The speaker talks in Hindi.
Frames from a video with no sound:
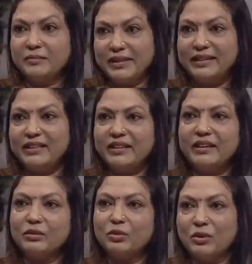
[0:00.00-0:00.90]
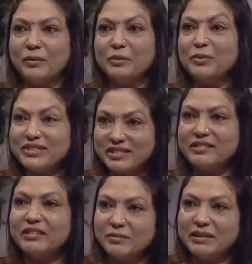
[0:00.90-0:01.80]
की बेटी है तो हमारे पुलिस
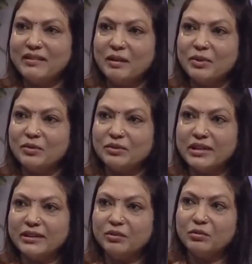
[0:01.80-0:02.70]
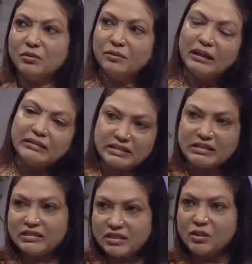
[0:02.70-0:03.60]
स्टेशन की बदनामी हो जाएगी तो अच्छे
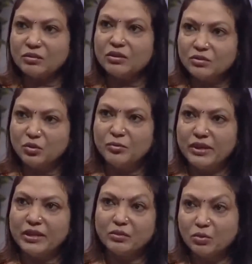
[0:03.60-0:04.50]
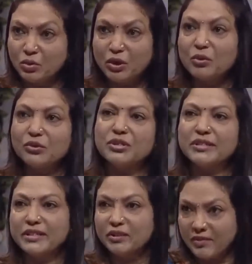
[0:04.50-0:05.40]
से अच्छा डॉक्टर जो भी है तो उन्होंने कोशिश
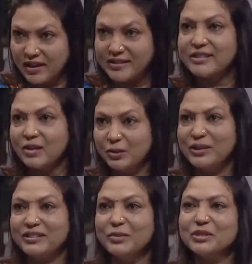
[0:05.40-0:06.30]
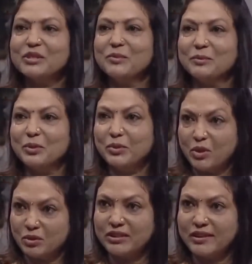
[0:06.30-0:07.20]
की कि वहाँ से अकोला से मुर्तिजापुर में कोई
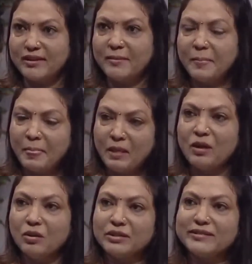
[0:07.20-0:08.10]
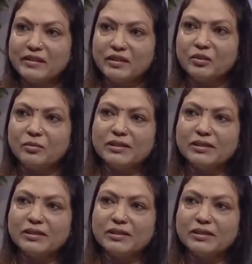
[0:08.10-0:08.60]
डॉक्टर आए और इस लड़की को